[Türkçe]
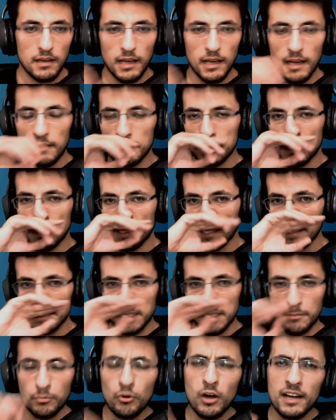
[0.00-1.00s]
Evet
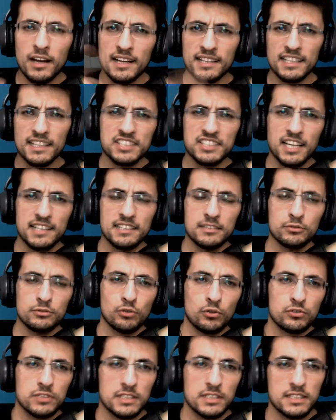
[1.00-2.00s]
arkadaşlar. Bu arkadaş kendini
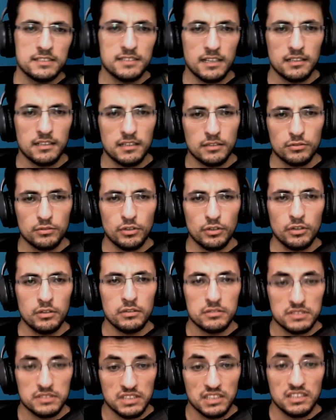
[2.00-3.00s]
çok zeki zannediyor.
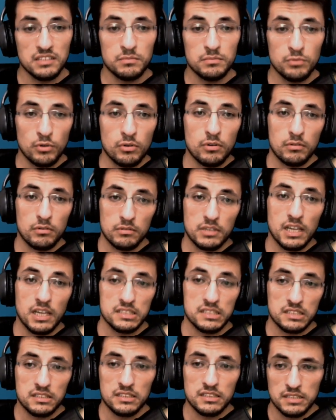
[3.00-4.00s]
Zeki bir.
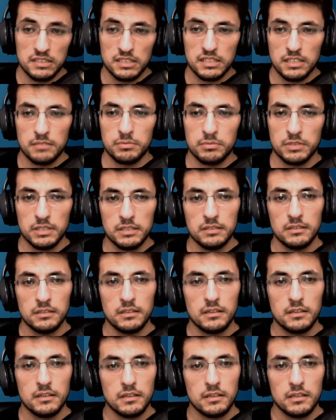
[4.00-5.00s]
Gerçekten zeki biri.
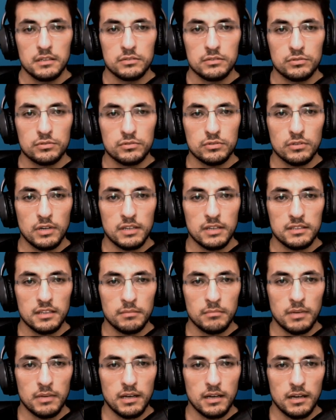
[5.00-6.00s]
Çünkü
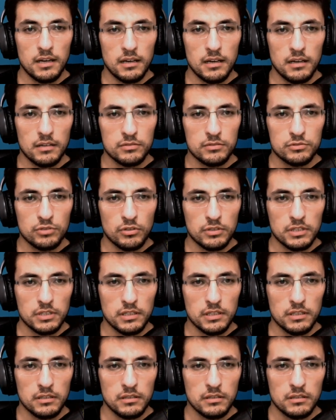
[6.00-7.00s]
adam çok
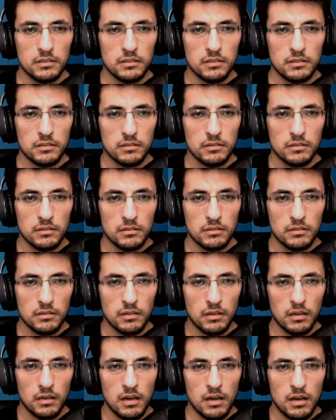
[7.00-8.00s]
iyi.
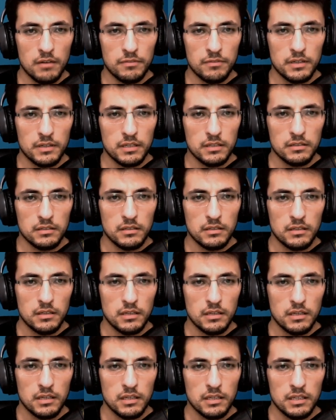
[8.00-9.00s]
Aferin.
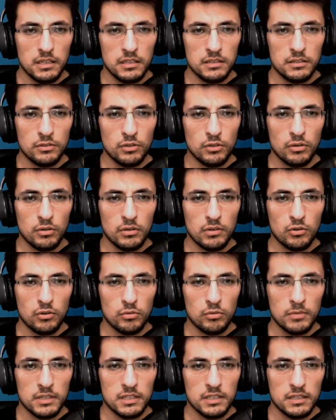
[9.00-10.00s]
İndir o
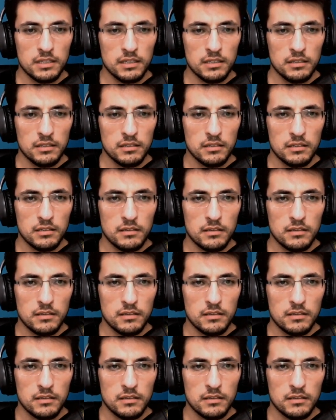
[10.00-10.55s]
korumaları.